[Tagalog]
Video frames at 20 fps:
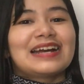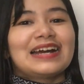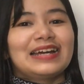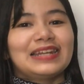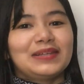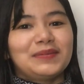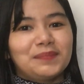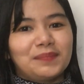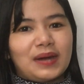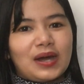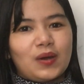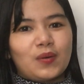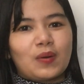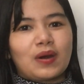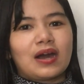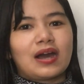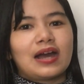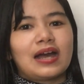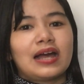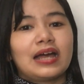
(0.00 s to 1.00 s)

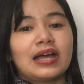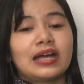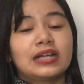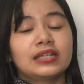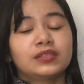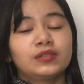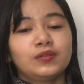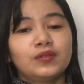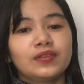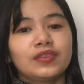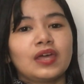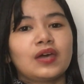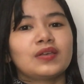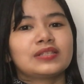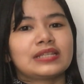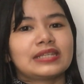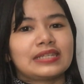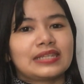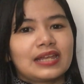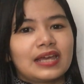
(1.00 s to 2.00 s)
Halimbawa, ang
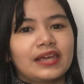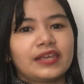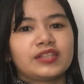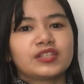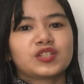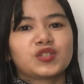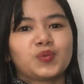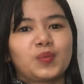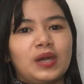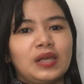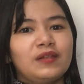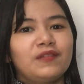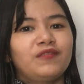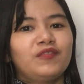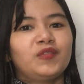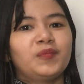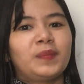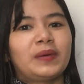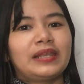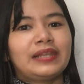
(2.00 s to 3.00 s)
2009 swine
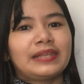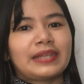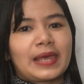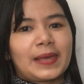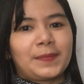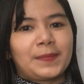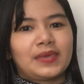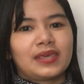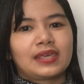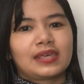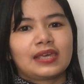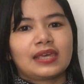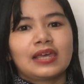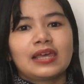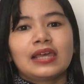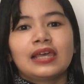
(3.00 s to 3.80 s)
flu pandemic